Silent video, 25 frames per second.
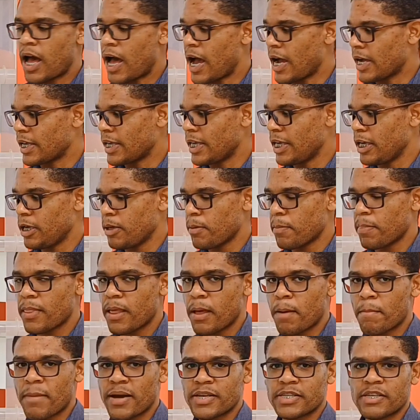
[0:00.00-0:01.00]
Aqui,
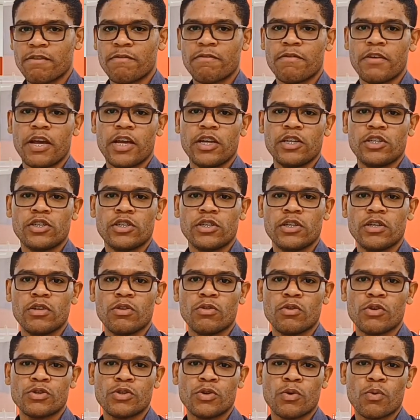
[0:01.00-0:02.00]
mais à frente,
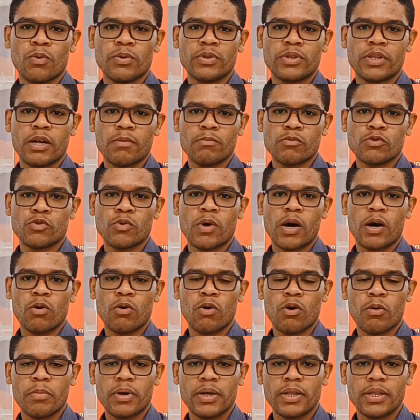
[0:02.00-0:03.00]
nós encontramos o
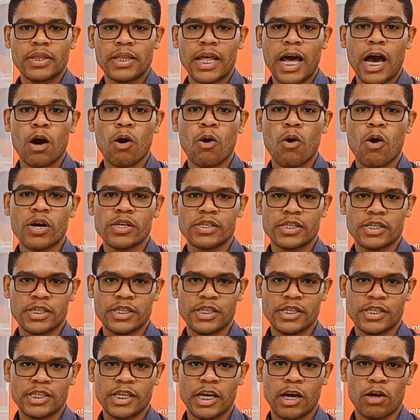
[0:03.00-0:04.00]
aroma da rosa
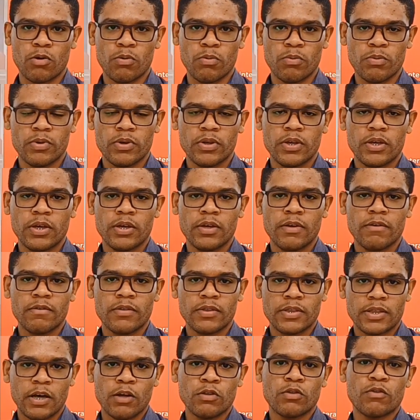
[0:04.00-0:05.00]
de Saron,
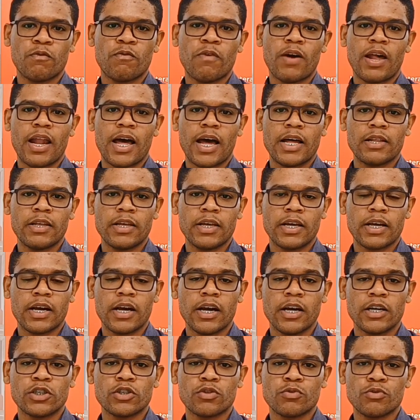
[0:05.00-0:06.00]
tanto falado em
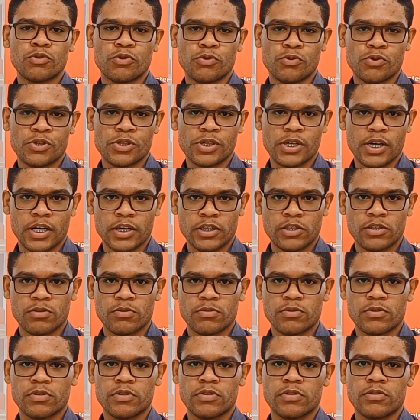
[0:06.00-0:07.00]
Cânticos dos
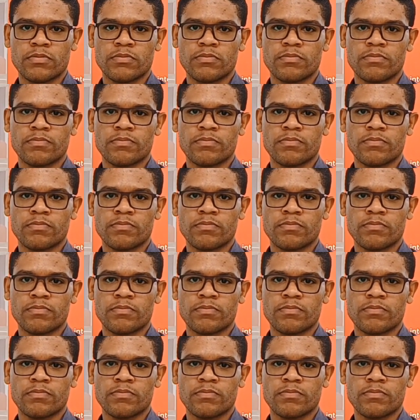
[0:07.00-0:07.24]
Cânticos.